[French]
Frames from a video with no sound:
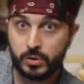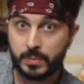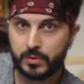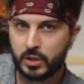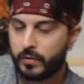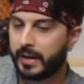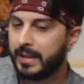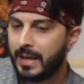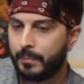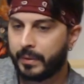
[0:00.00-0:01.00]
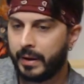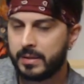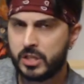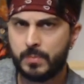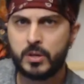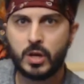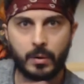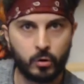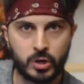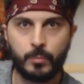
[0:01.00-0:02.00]
C'est pour ça que je vais regarder après. Hein. Si jamais je
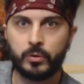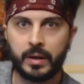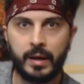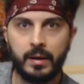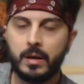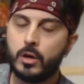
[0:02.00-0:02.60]
quand je la montrerai,